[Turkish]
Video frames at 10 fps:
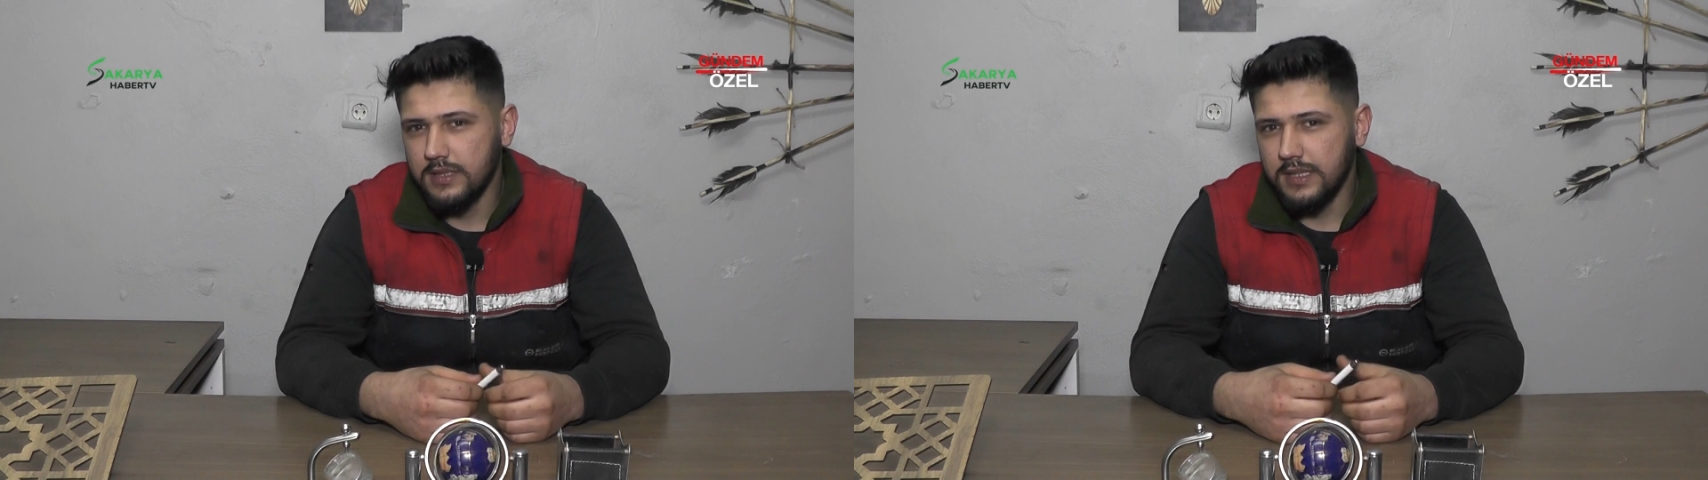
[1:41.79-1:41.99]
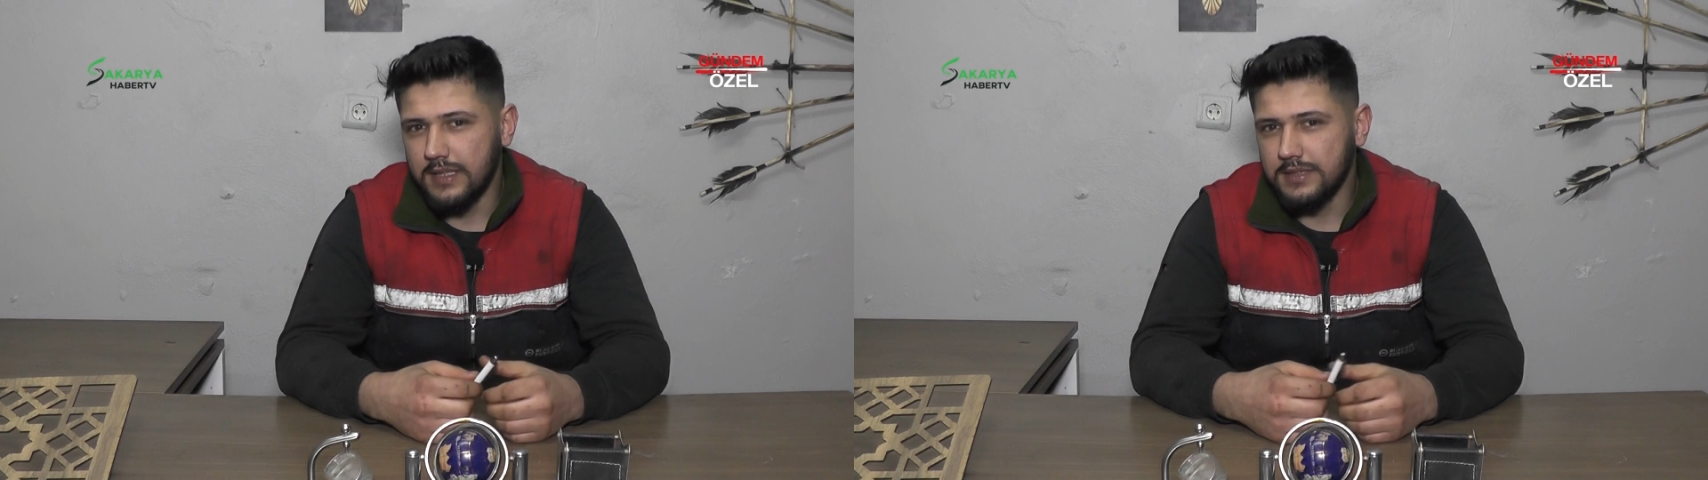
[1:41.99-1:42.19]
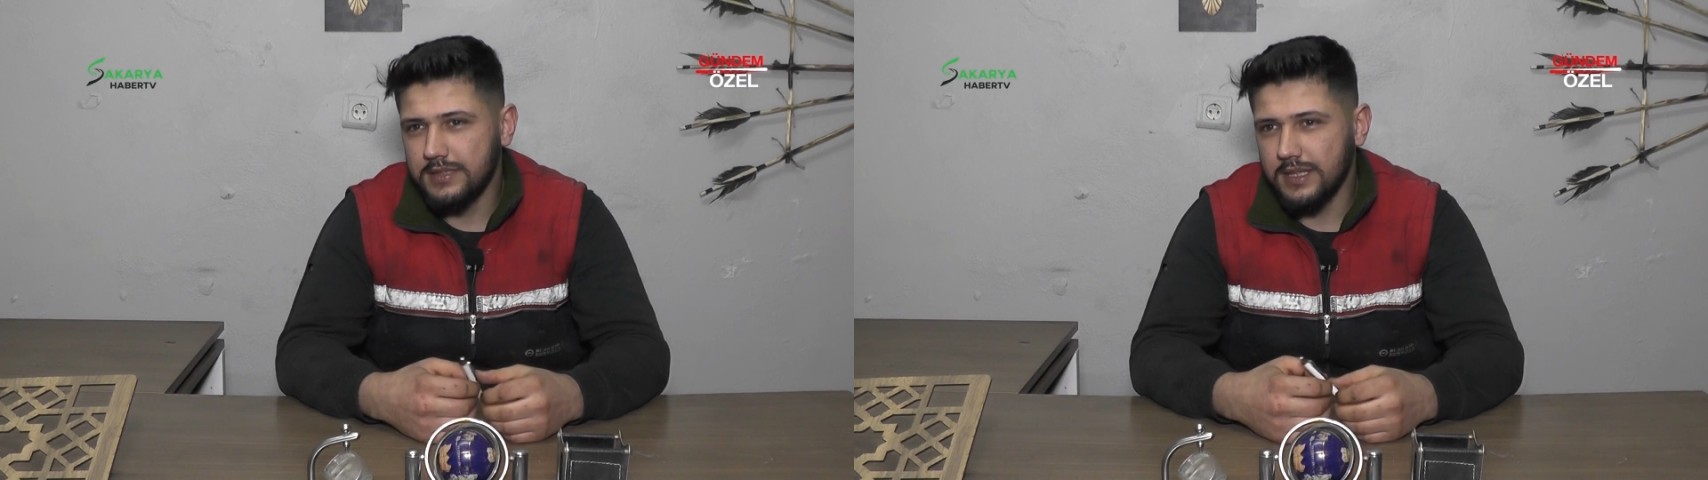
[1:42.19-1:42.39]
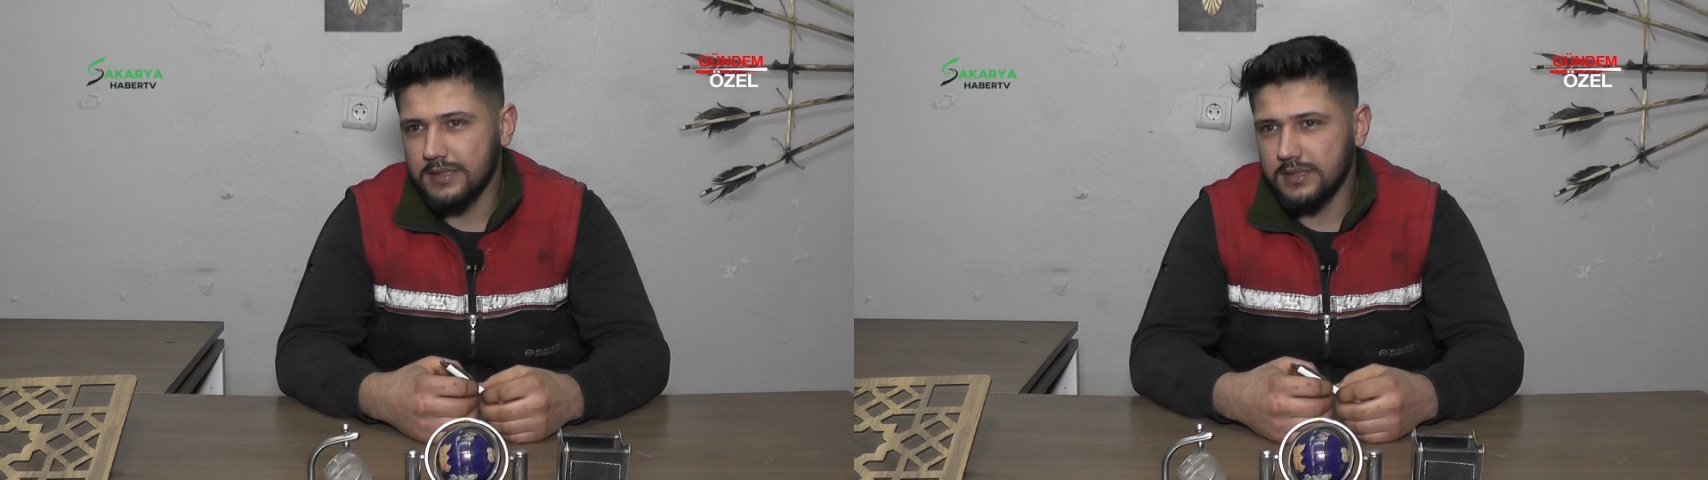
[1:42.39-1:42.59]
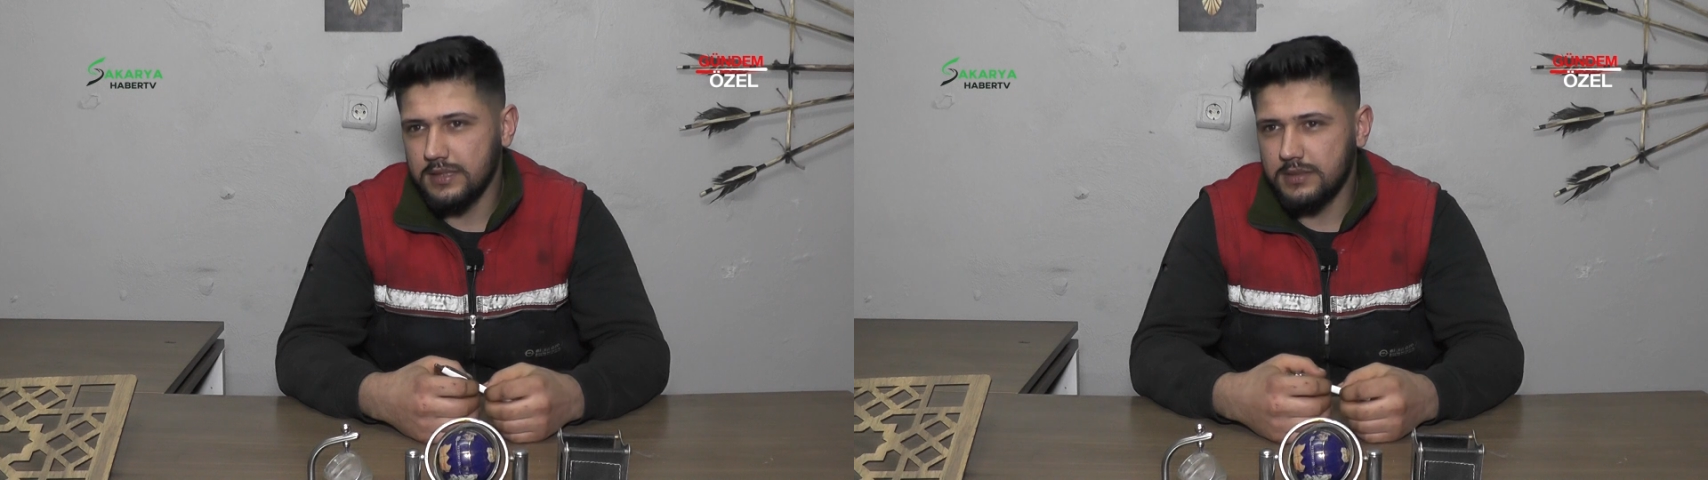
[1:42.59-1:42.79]
Yani
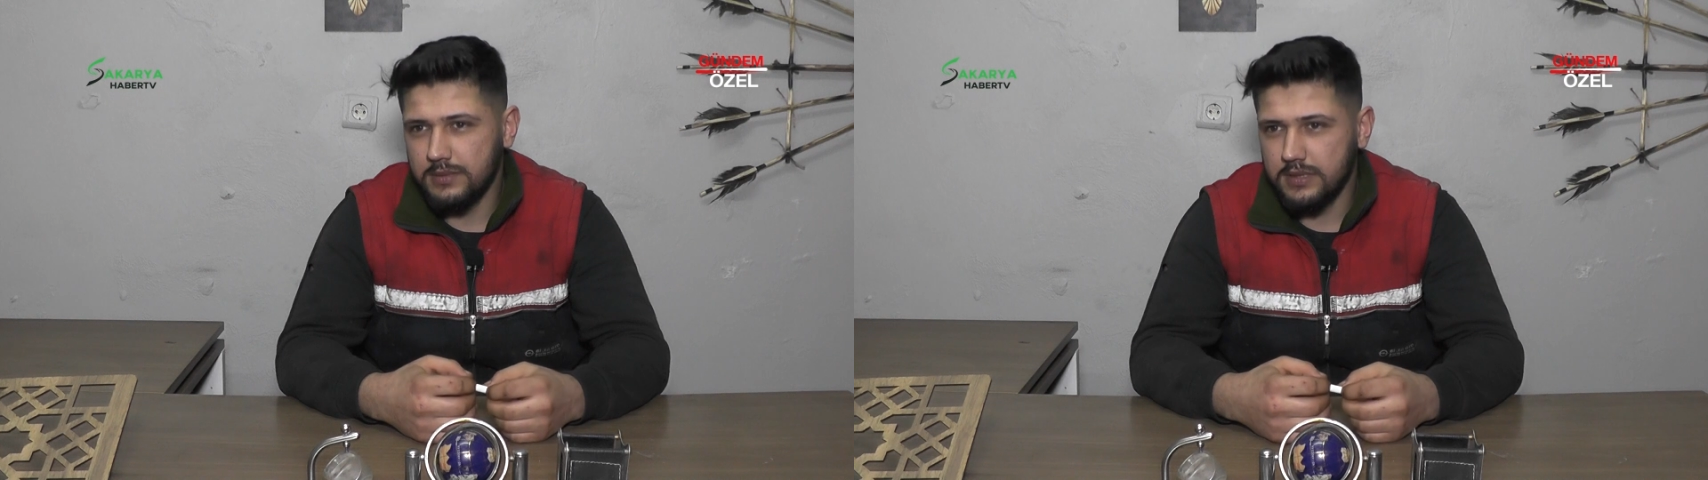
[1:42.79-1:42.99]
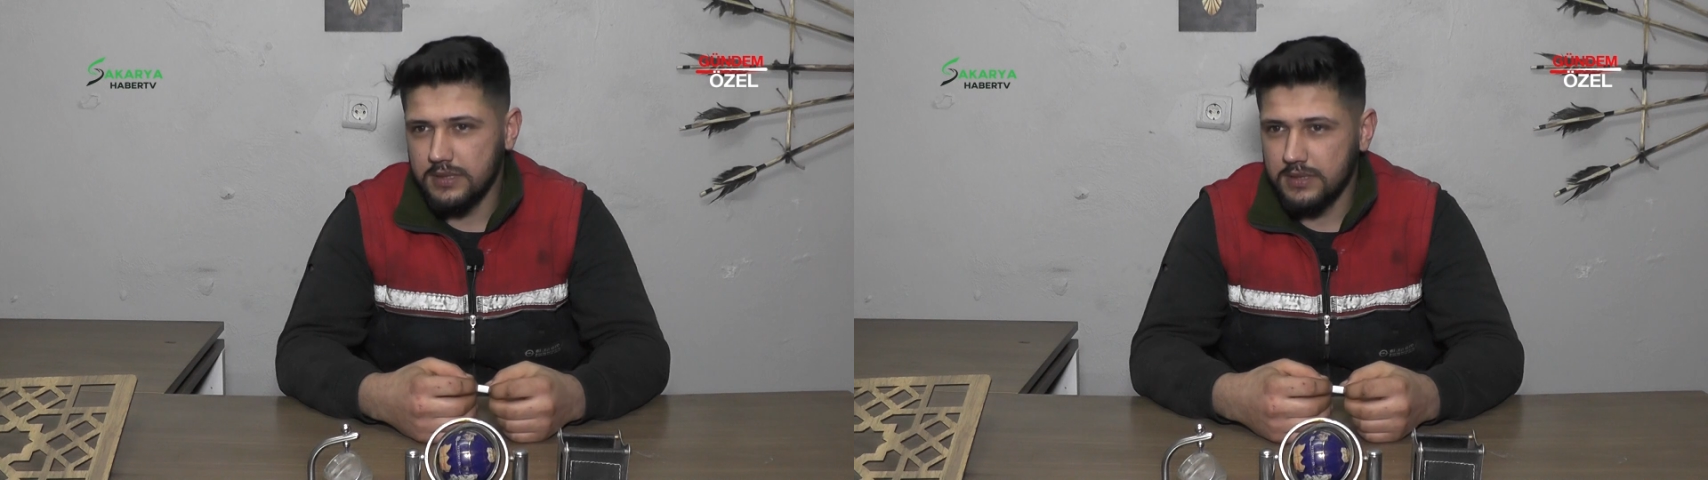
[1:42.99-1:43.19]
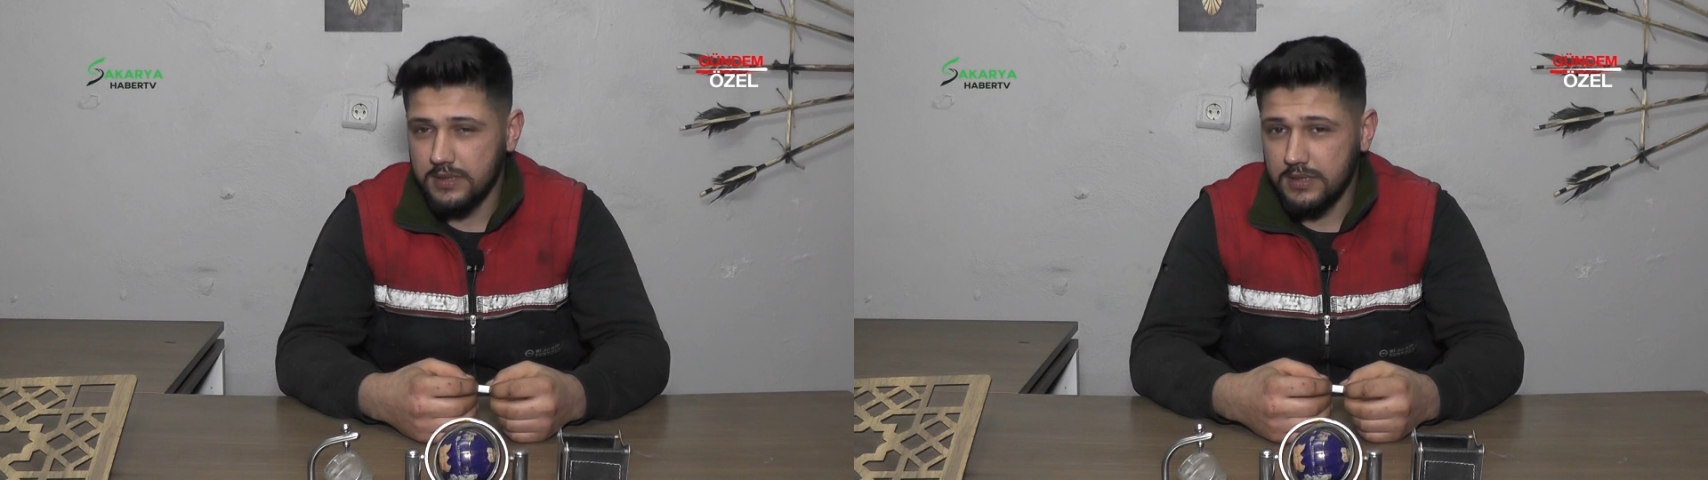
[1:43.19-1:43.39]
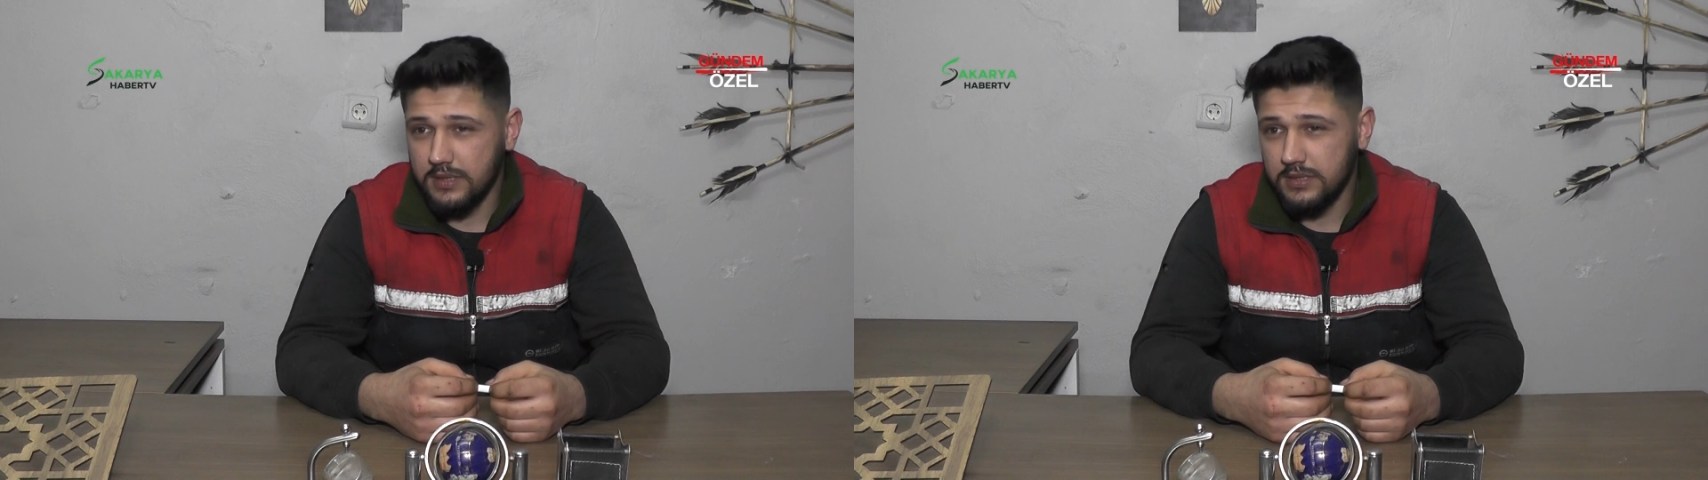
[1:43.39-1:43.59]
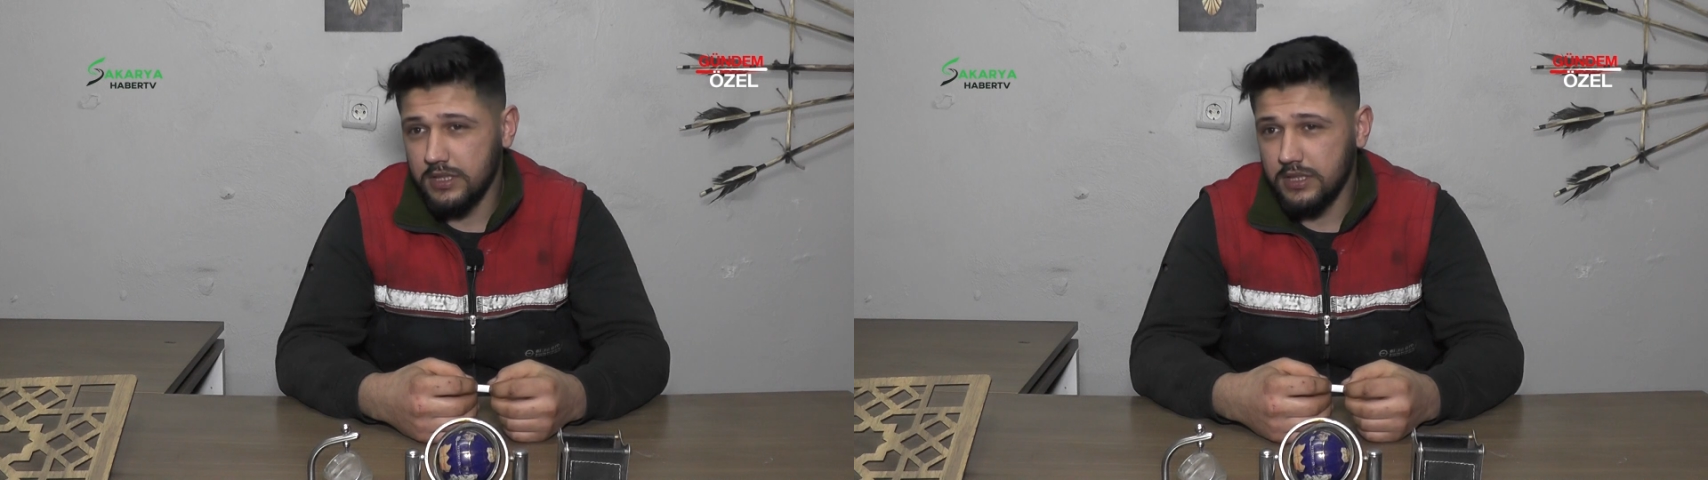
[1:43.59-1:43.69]
cihazla hiçbir e,